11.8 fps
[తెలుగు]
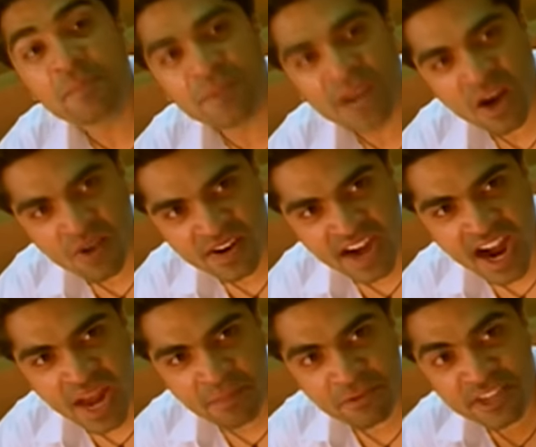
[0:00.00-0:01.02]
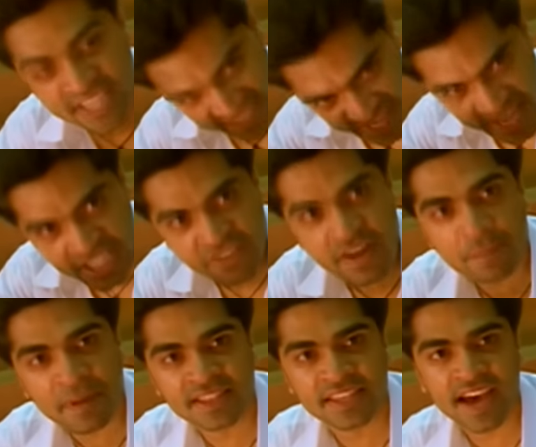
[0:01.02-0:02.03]
ఈ లో నీ కాళ్ళు పట్టుకు బతిమాలతాను
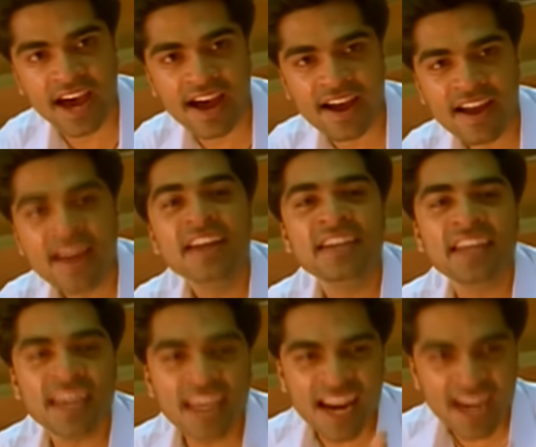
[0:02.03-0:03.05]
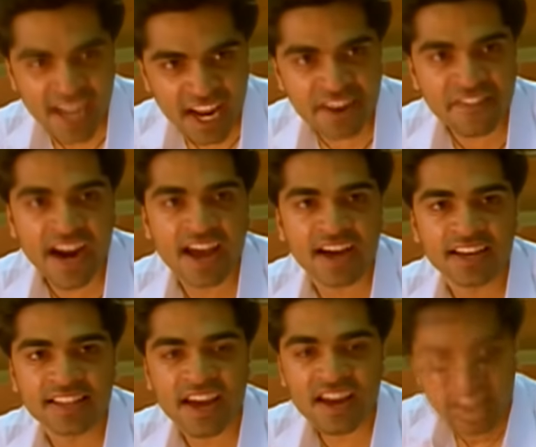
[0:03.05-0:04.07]
అనుకున్నావా నువ్వు నన్ను
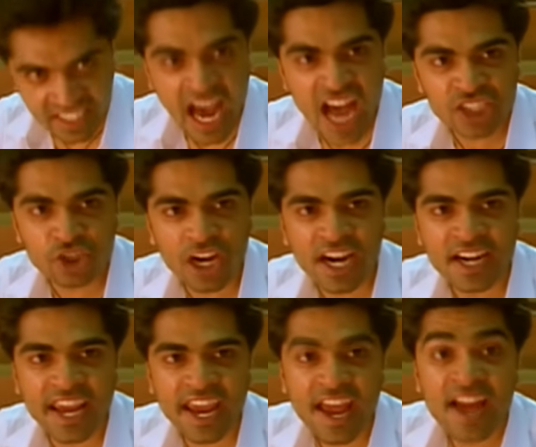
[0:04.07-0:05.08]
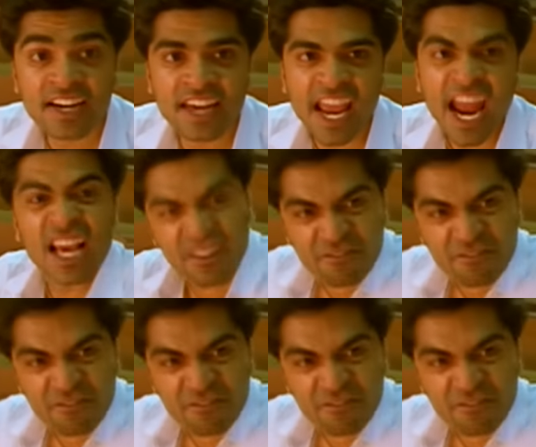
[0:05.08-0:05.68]
వద్దండవేంటే నేను చెప్తున్నానే నువ్వు